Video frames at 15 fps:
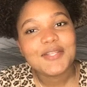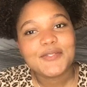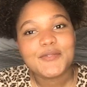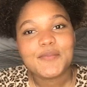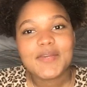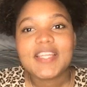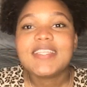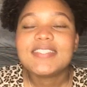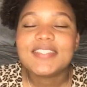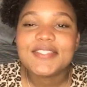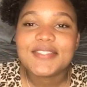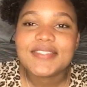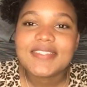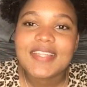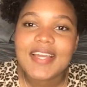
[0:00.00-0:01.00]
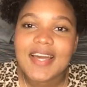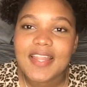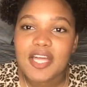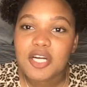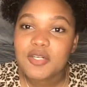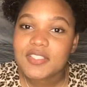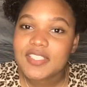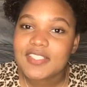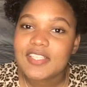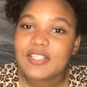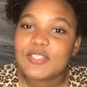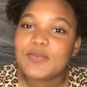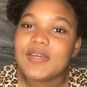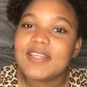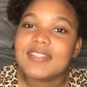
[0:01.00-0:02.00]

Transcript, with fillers: los precios de cada cosa se los voy a